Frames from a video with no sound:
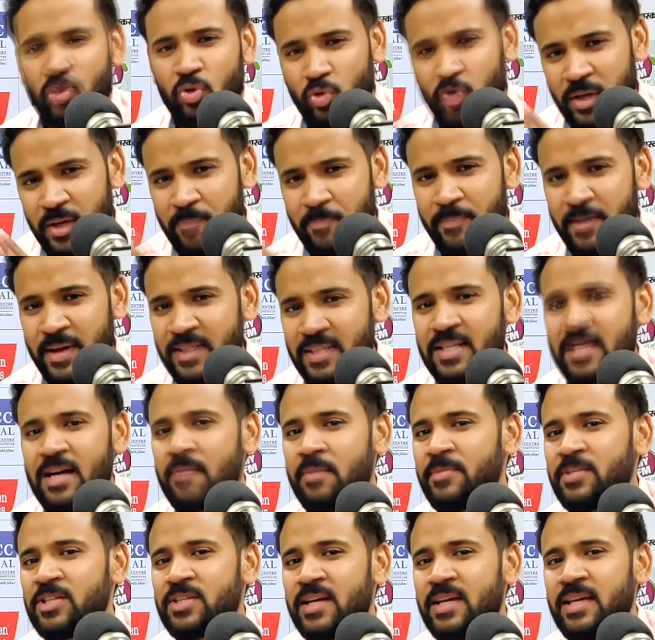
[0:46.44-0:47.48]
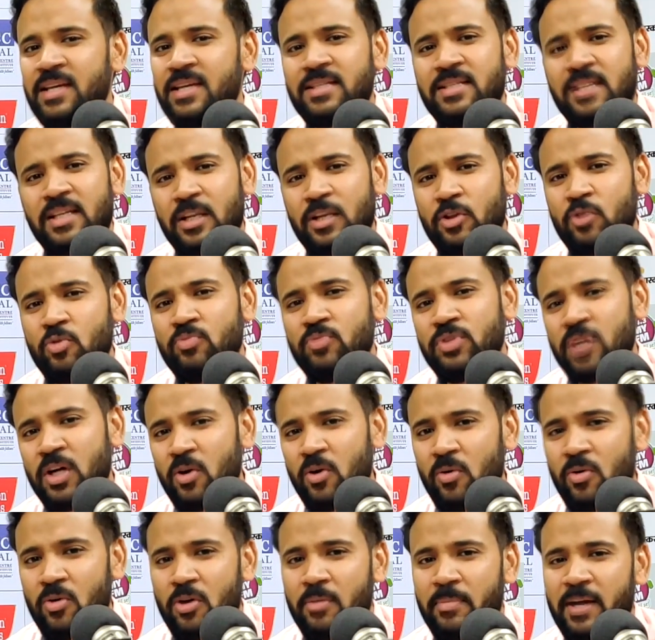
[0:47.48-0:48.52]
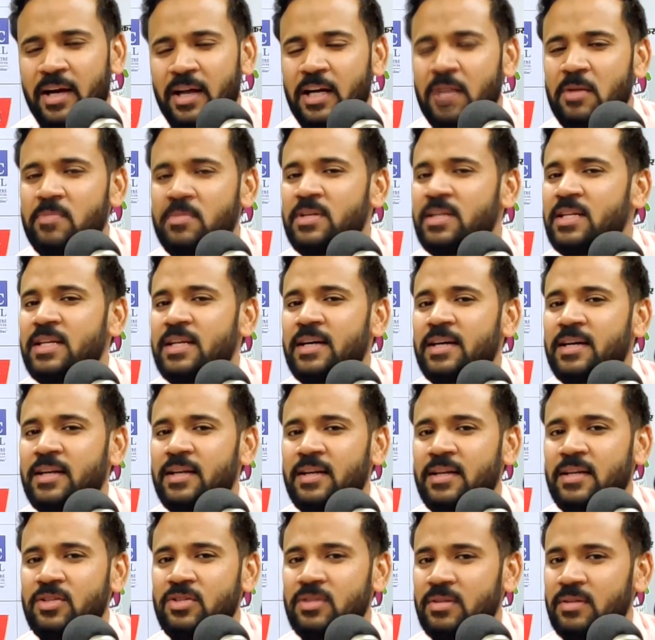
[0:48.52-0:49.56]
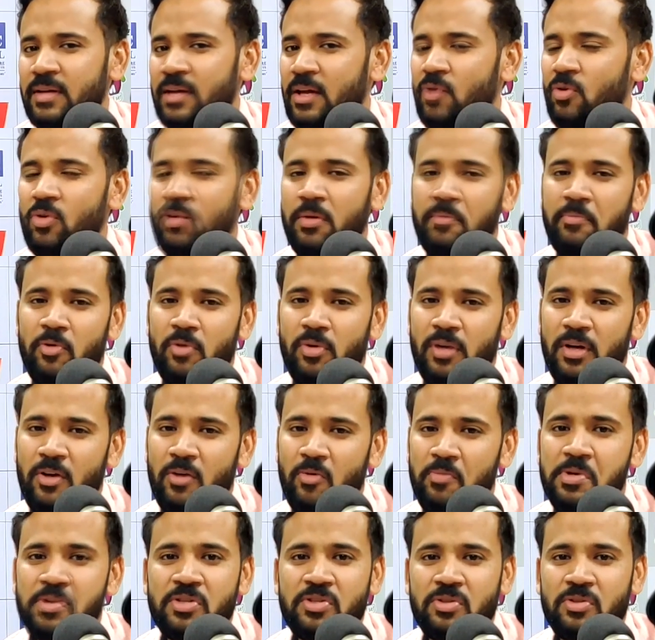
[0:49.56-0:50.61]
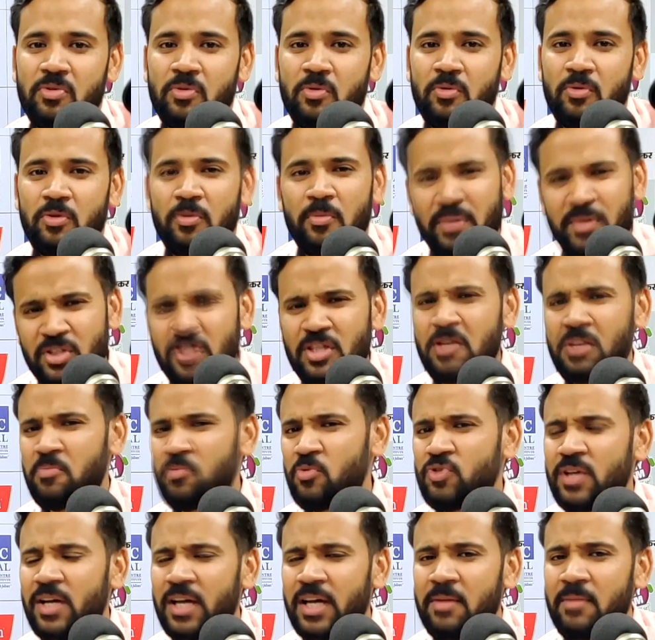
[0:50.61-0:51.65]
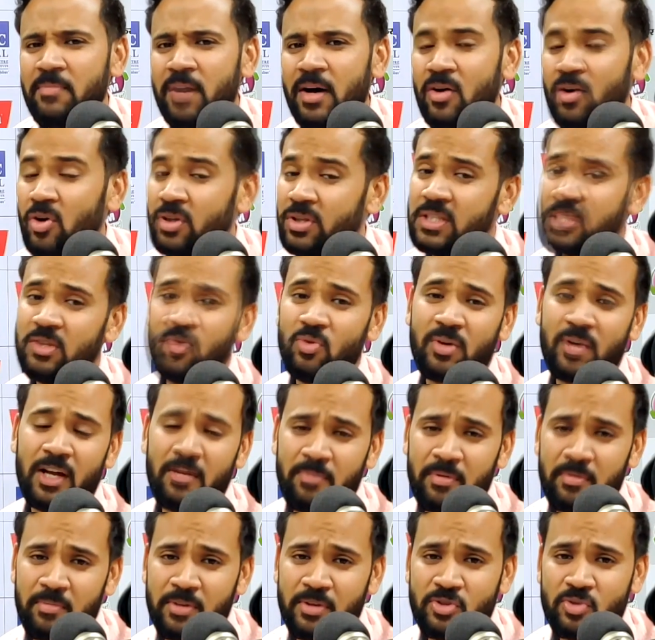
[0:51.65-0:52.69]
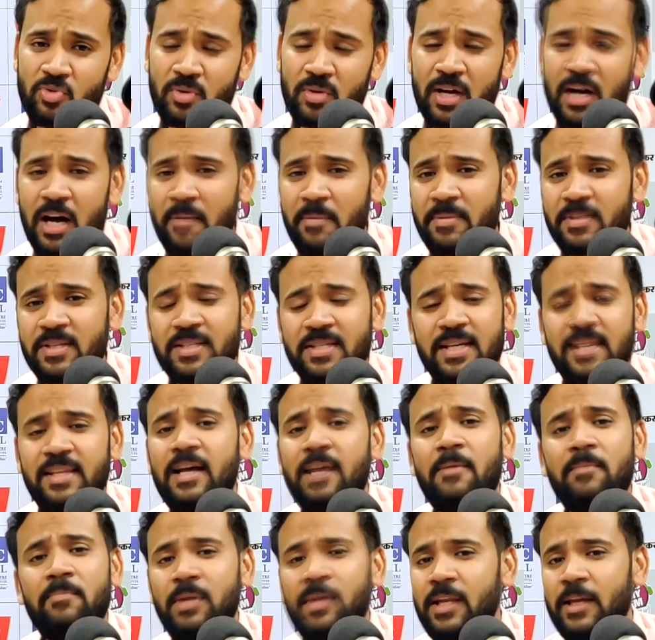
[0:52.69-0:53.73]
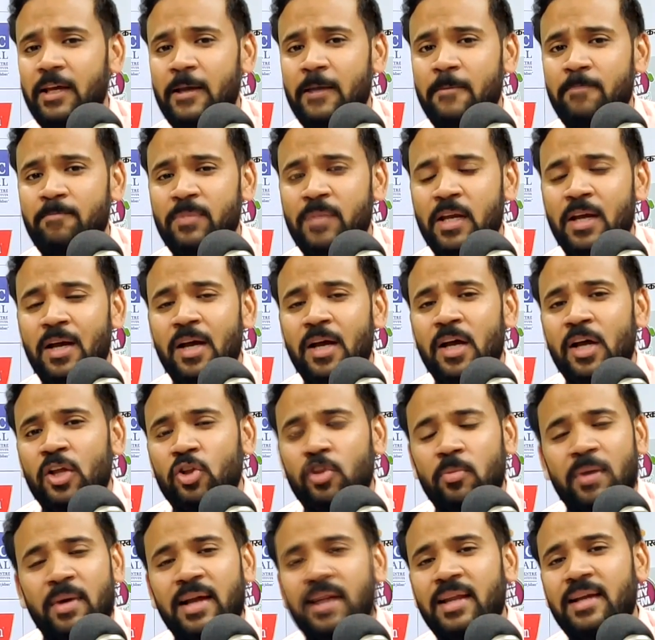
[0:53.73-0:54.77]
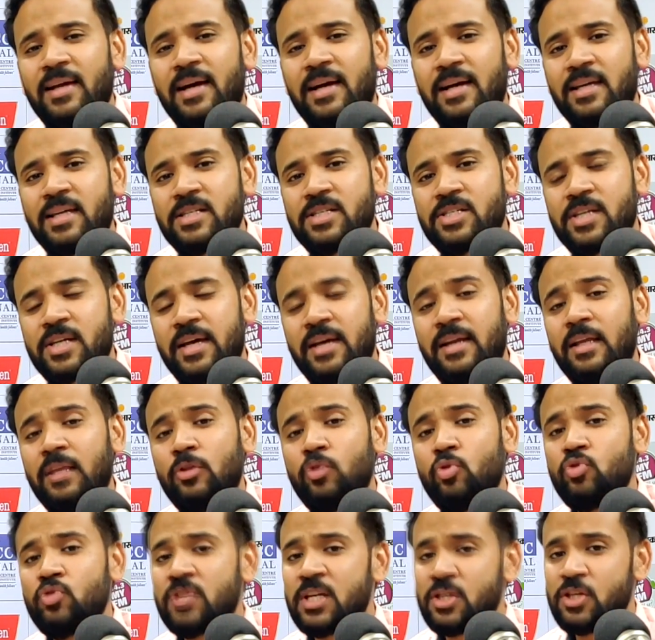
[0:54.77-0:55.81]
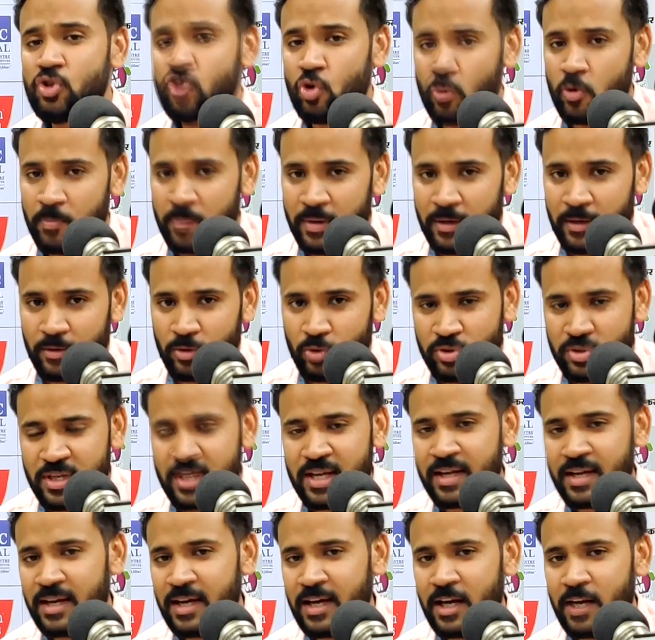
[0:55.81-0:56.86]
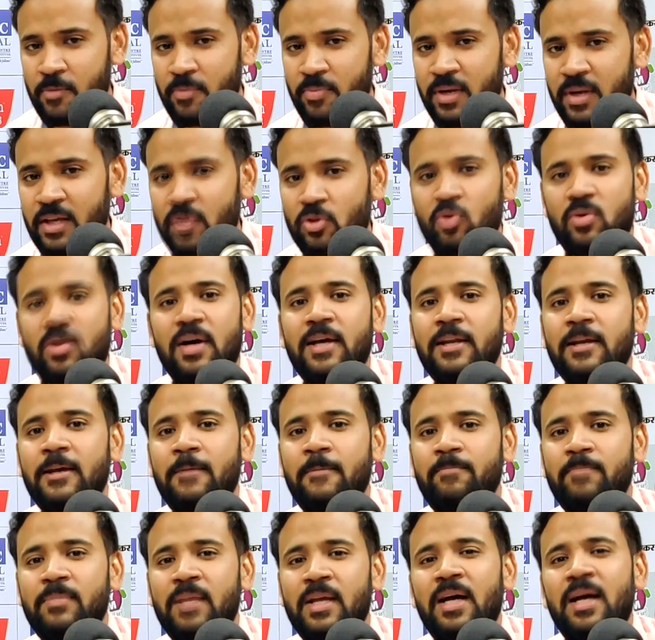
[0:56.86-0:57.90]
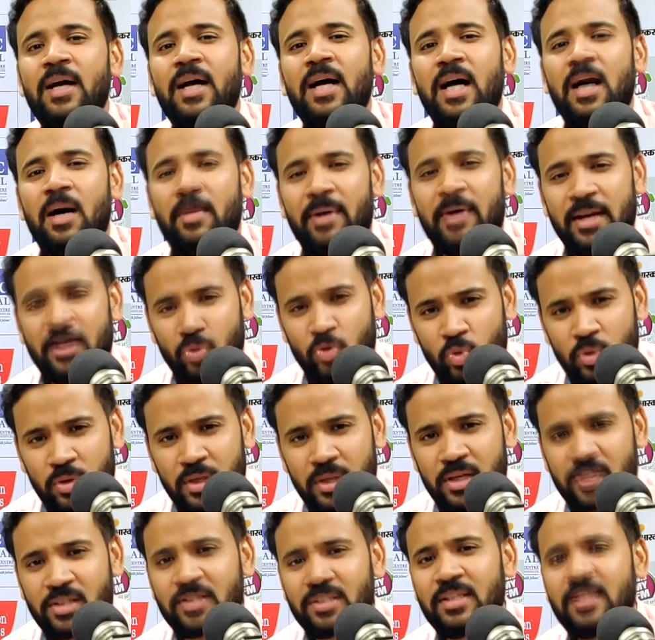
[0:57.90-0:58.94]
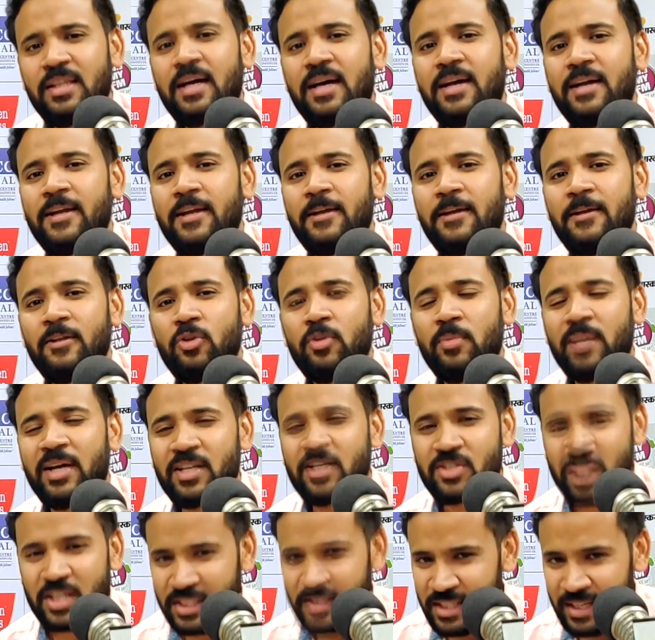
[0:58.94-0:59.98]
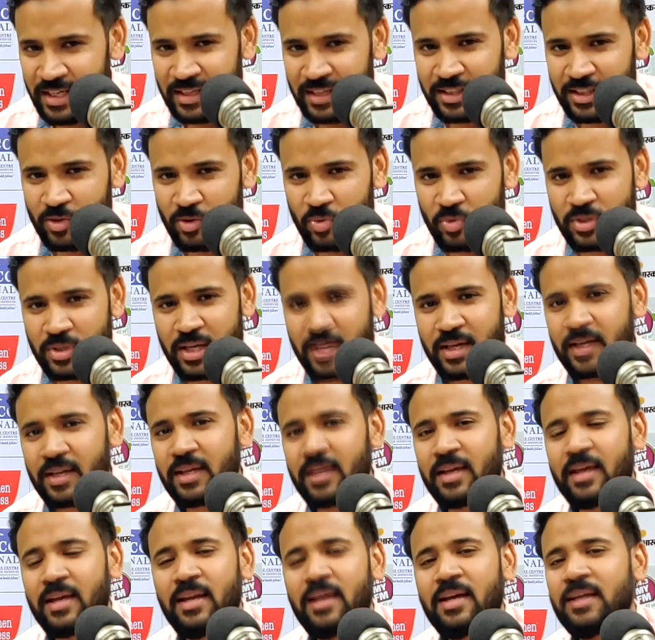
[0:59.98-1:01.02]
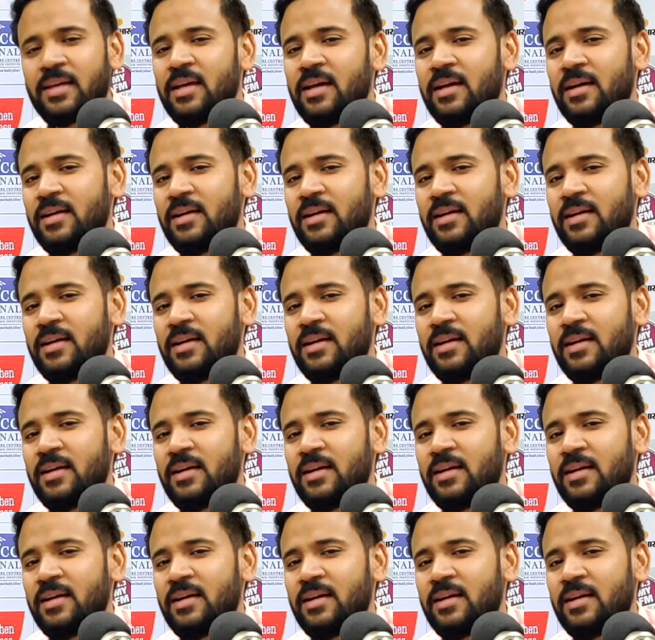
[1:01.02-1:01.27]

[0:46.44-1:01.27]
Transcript: तो ये पैसा हमें चाहिए इसके लिए तुम जाओ और मार्केट में ले जाकर के इस गहनों की पोटली को बेच दो तो बच्चे ने पूछा कि माँ कौन सी दुकान पर बेचूं कहाँ पर सही दाम मिलेंगे तो माँ ने कहा कि शहर के दूसरे छोर पर दूसरे किनारे पर एक दुकान है हमारे दूर के रिश्तेदार हैं तुम्हारे चाचा लगते हैं उनको जाकर के कहना कि